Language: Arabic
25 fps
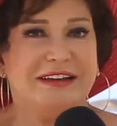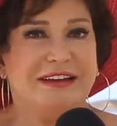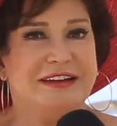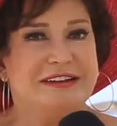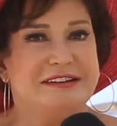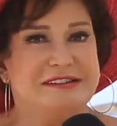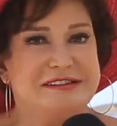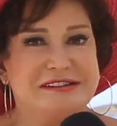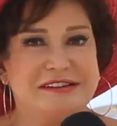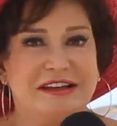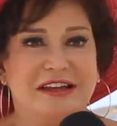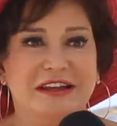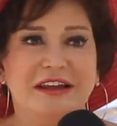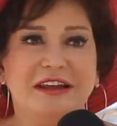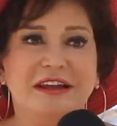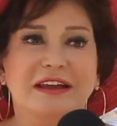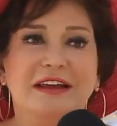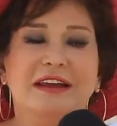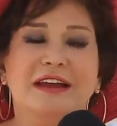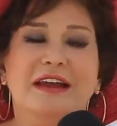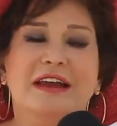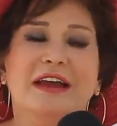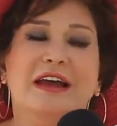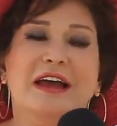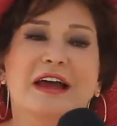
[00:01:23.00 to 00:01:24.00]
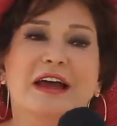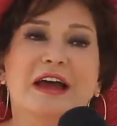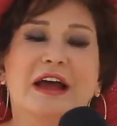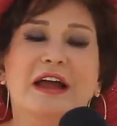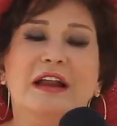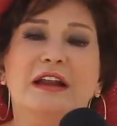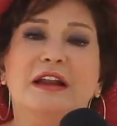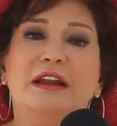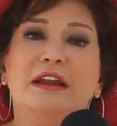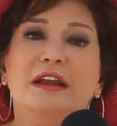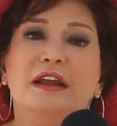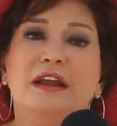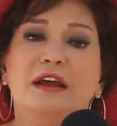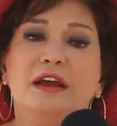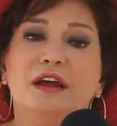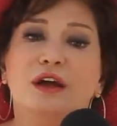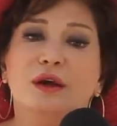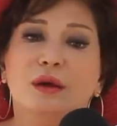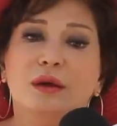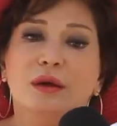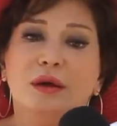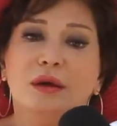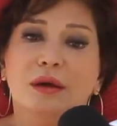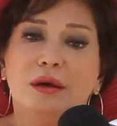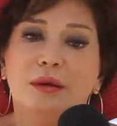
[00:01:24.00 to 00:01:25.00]
خلص قال لي
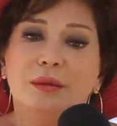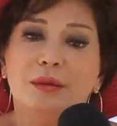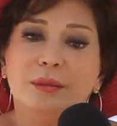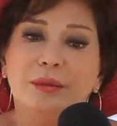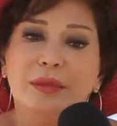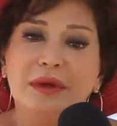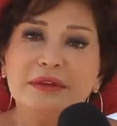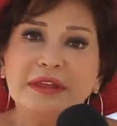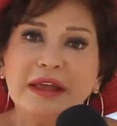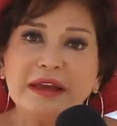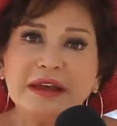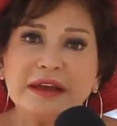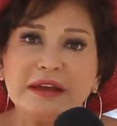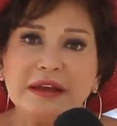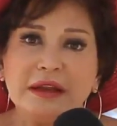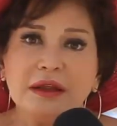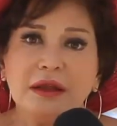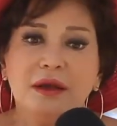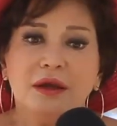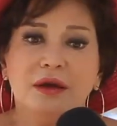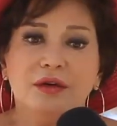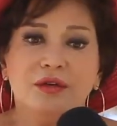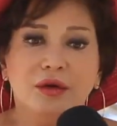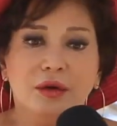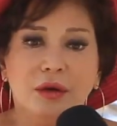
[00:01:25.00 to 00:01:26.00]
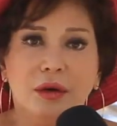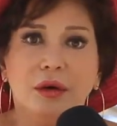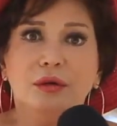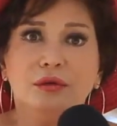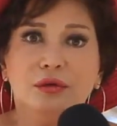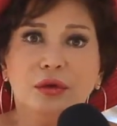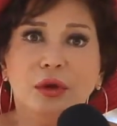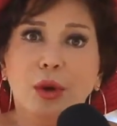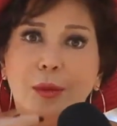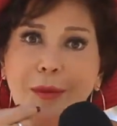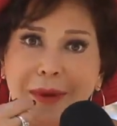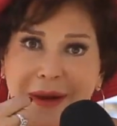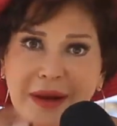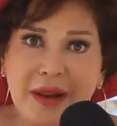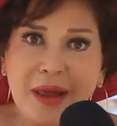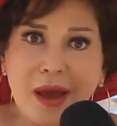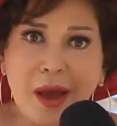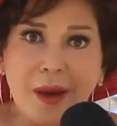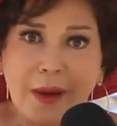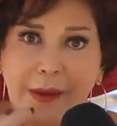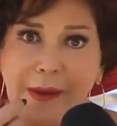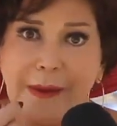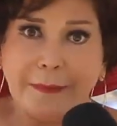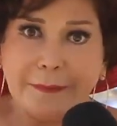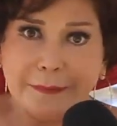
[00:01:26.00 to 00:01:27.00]
ما تاكلي قلت له ما
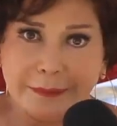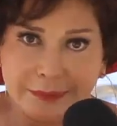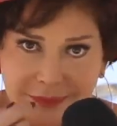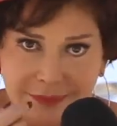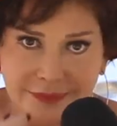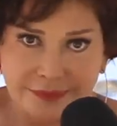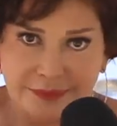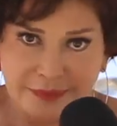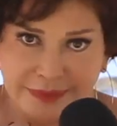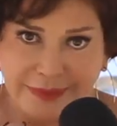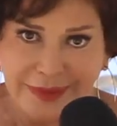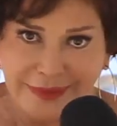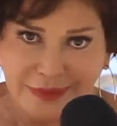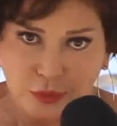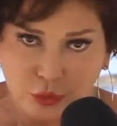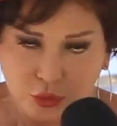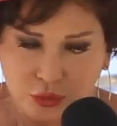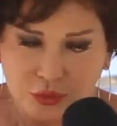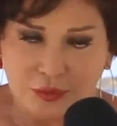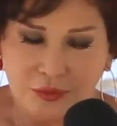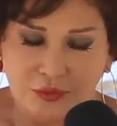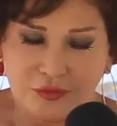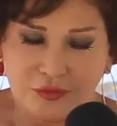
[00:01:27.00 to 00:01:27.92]
انا باكل